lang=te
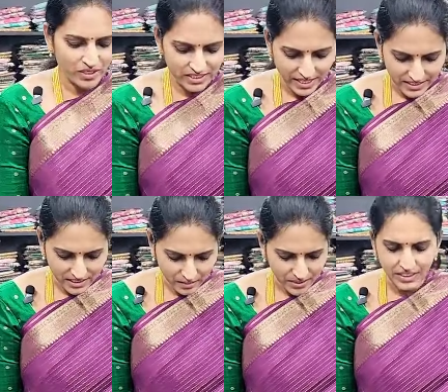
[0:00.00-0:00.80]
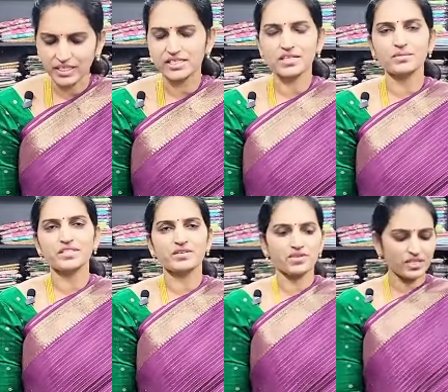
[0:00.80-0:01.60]
ఉండే శారీస్ కాబట్టి ఇంకా అస్సలు
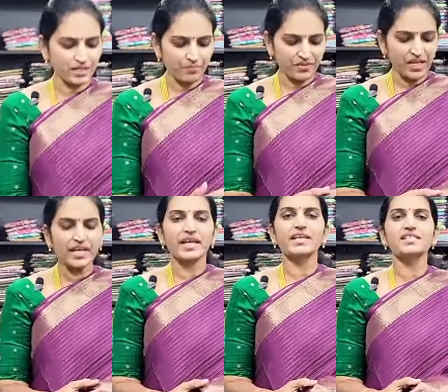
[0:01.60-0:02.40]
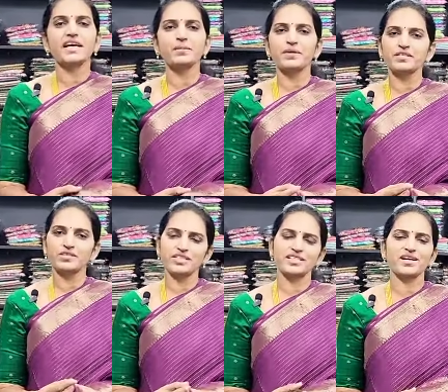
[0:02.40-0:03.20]
మిస్ అవ్వకండి ఈ శారీ ప్రైస్
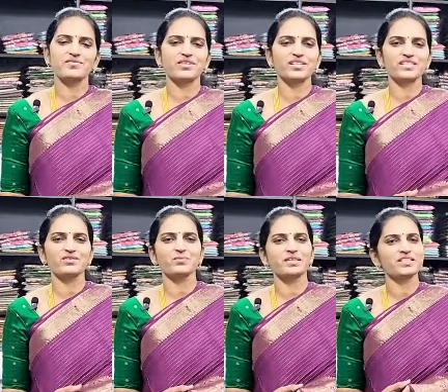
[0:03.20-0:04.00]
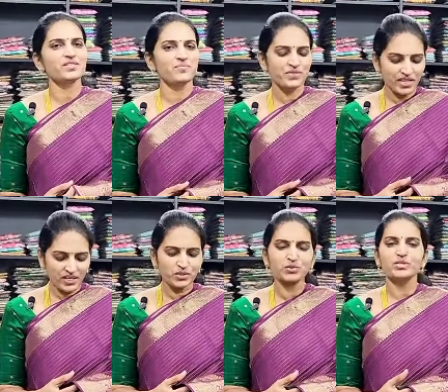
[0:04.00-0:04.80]
వచ్చేసి ఆఫ్టర్ డిస్కౌంట్ ప్రైస్
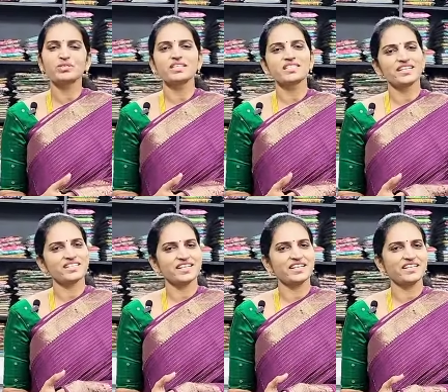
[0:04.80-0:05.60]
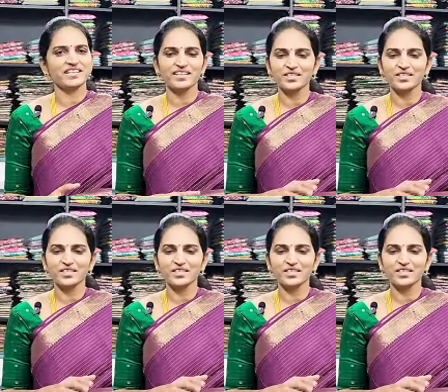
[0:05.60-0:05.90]
టూ థౌజండ్ సిక్స్ హండ్రెడ్ అండి